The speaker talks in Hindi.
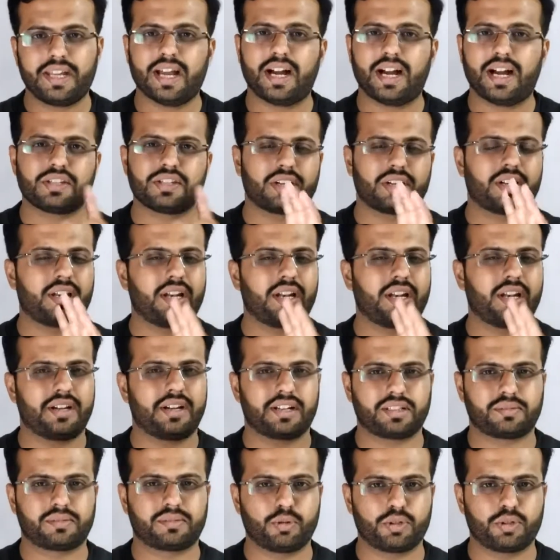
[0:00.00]
या जर्नल
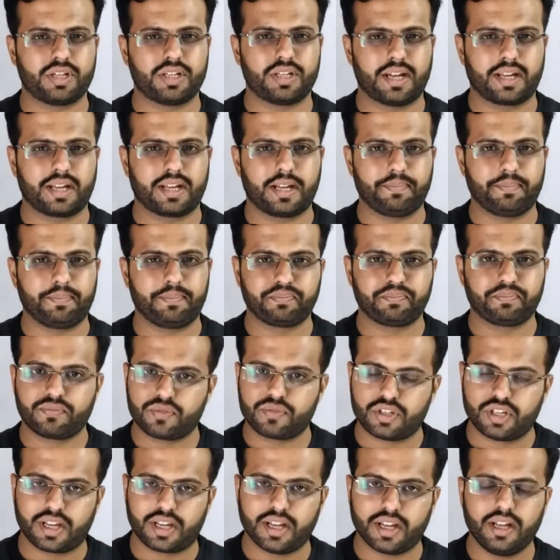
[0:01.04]
एंट्रीज पूछी जाएगी
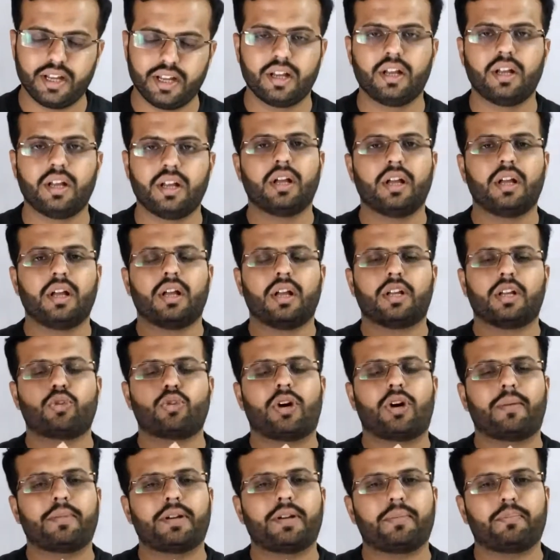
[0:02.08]
ठीक है जो
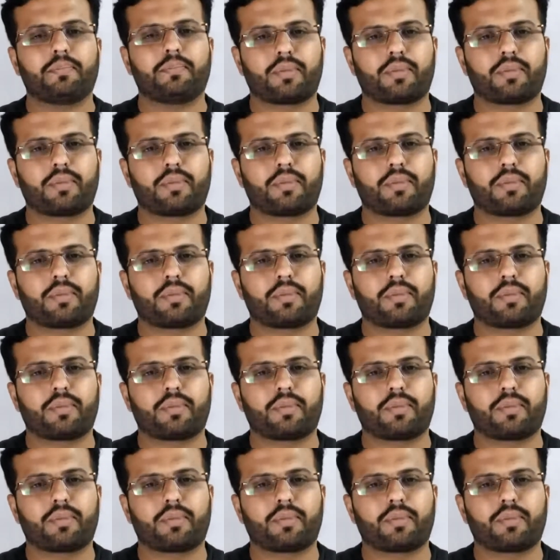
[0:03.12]
आपने